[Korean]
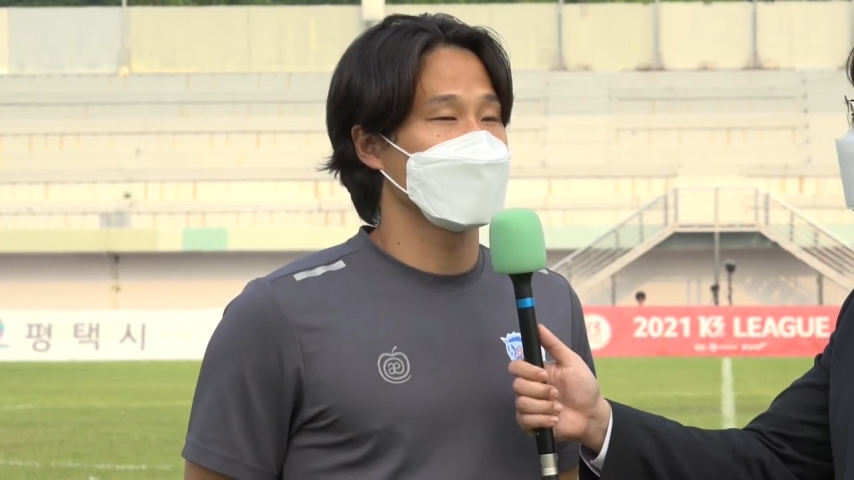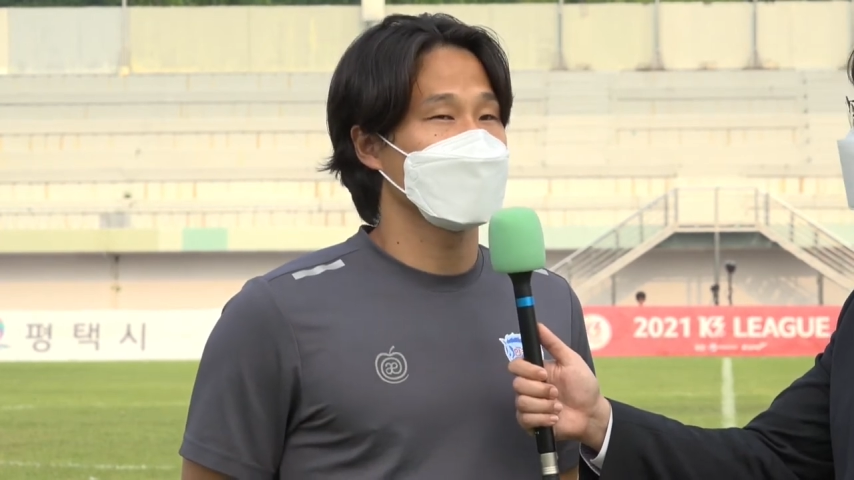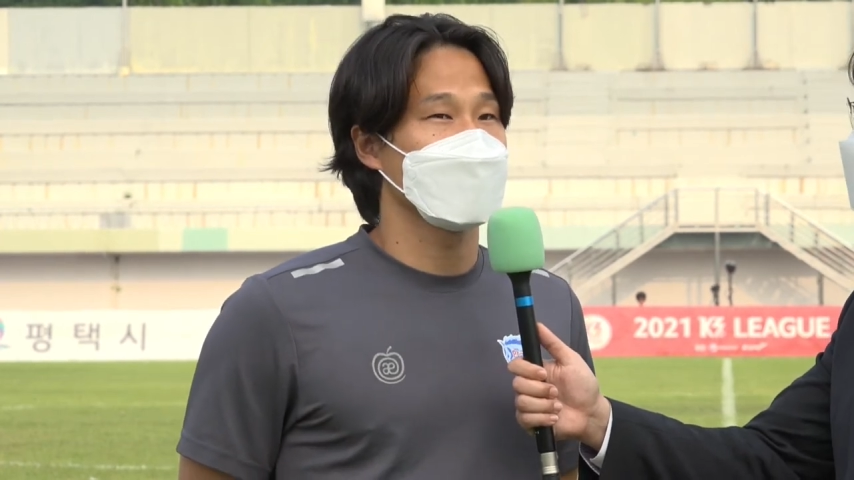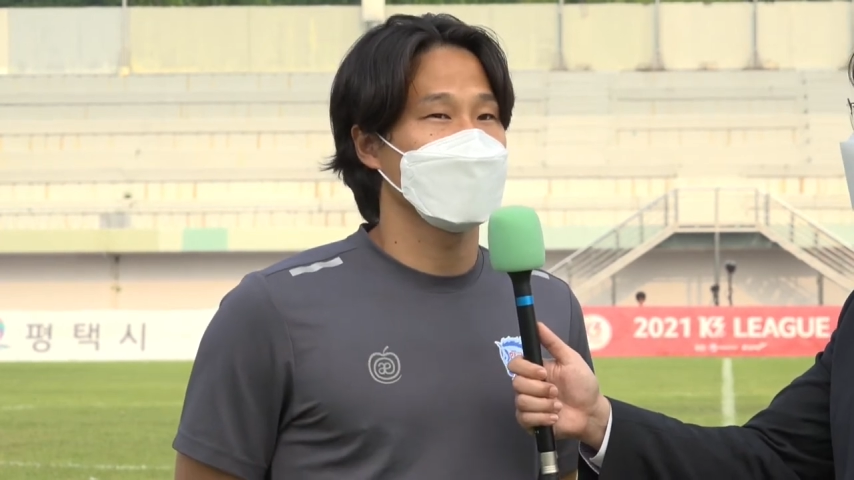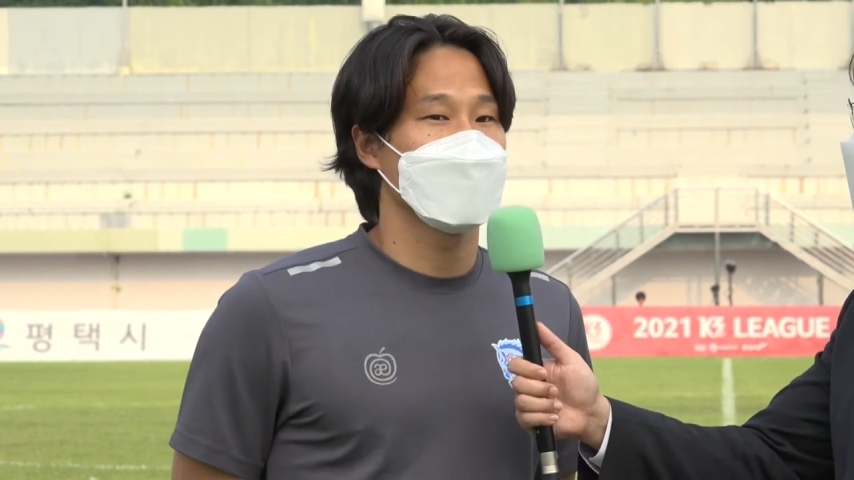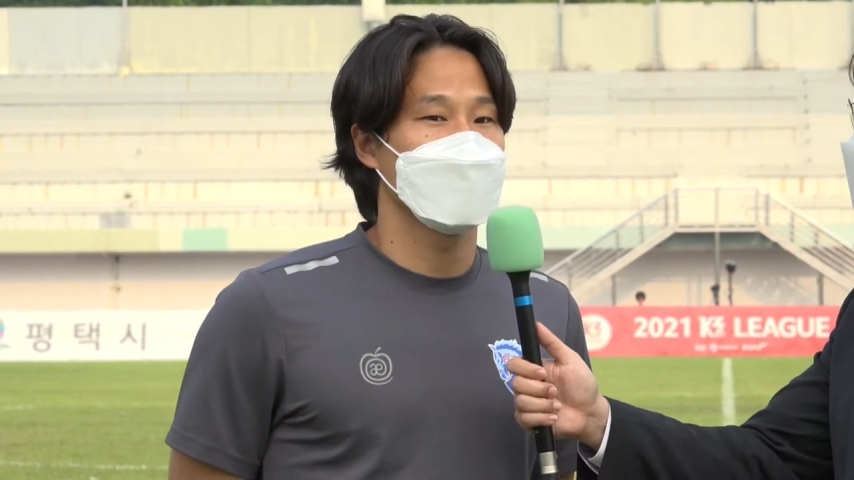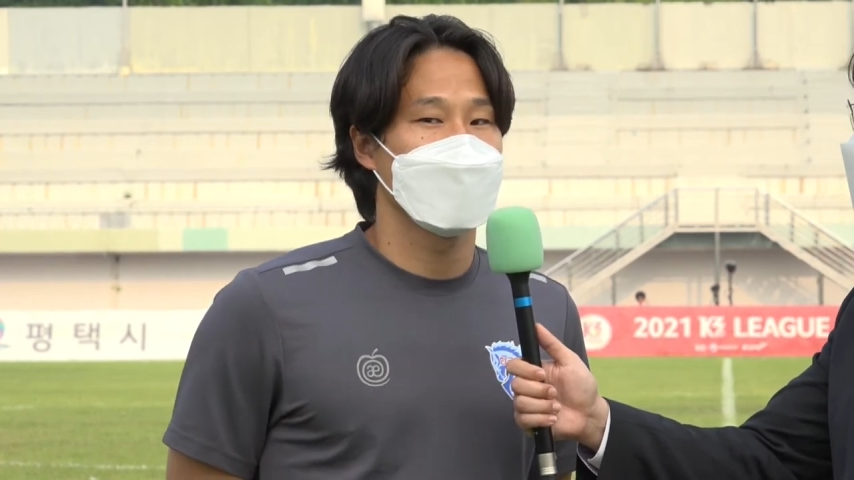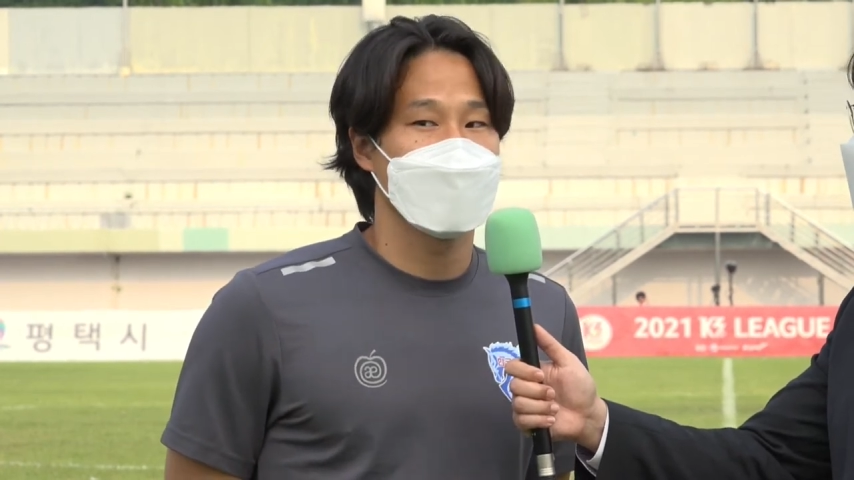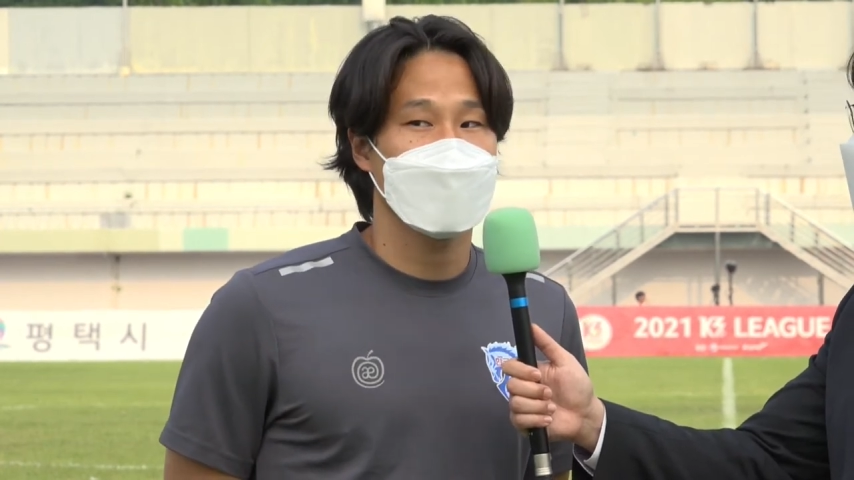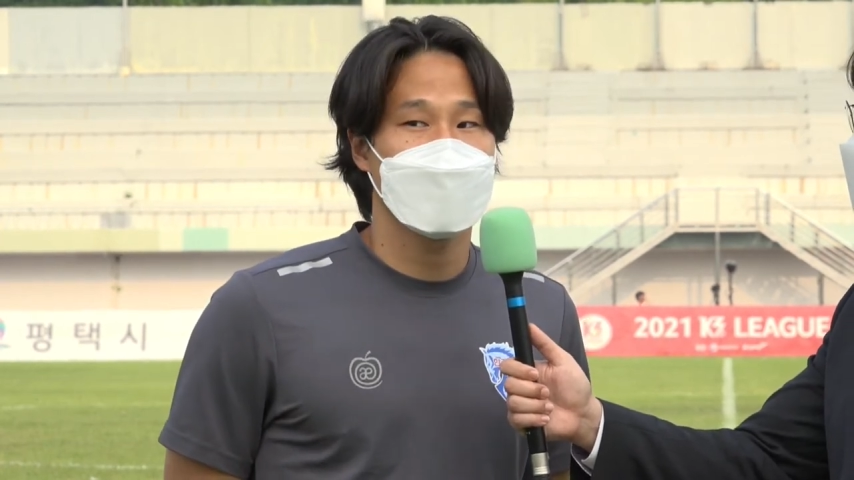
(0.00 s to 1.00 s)
좀 더 준비를
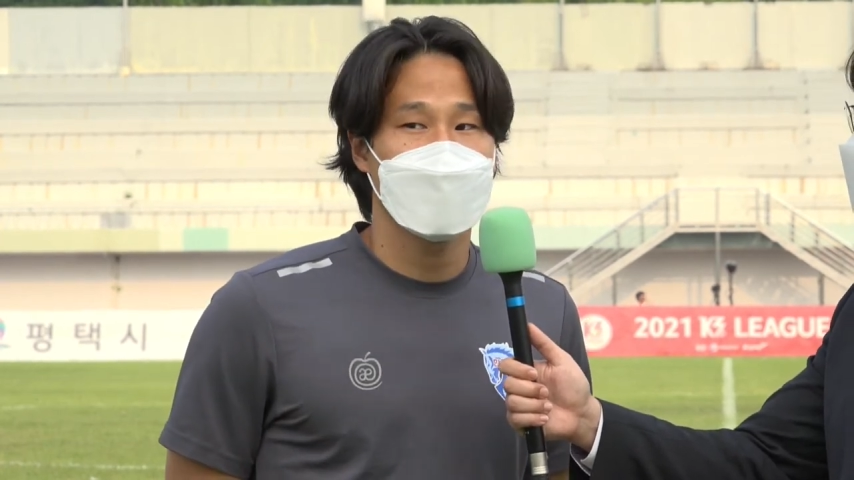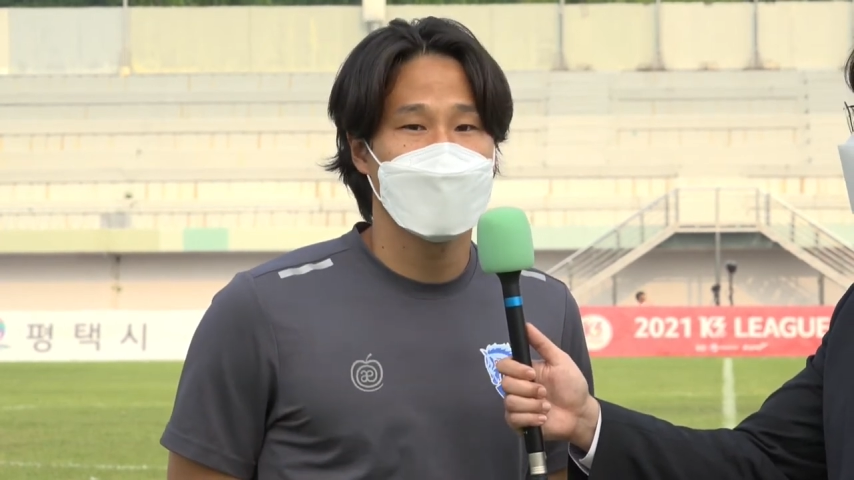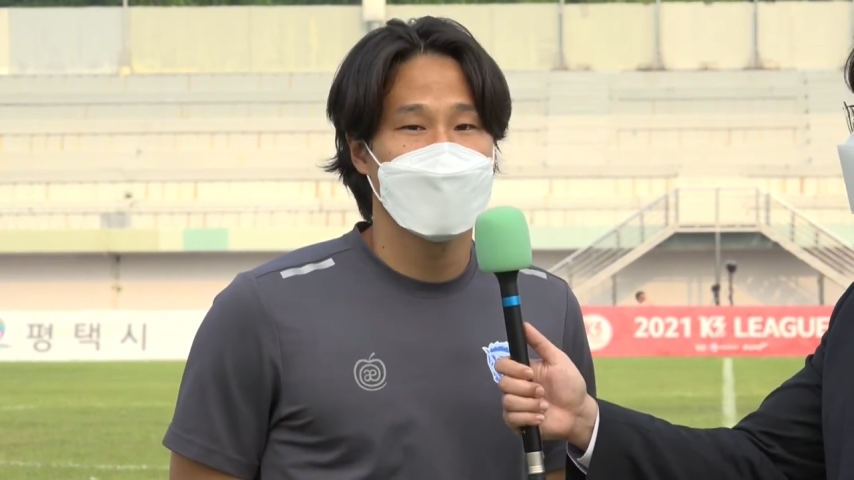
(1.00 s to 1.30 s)
많이 했고